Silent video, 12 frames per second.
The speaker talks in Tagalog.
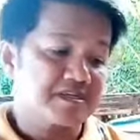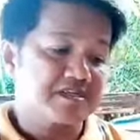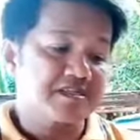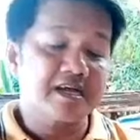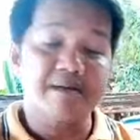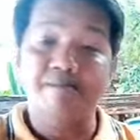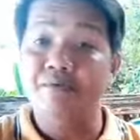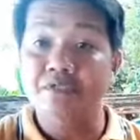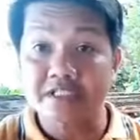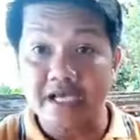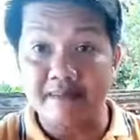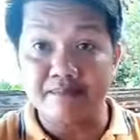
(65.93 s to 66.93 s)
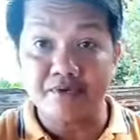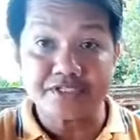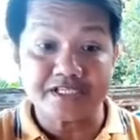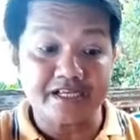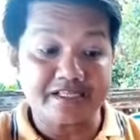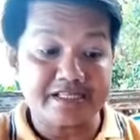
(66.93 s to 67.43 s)
na
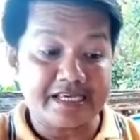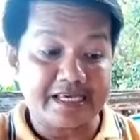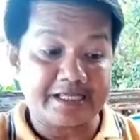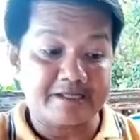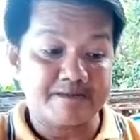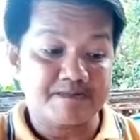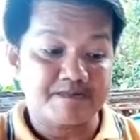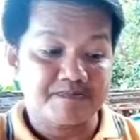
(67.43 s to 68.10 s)
busabos ang tingin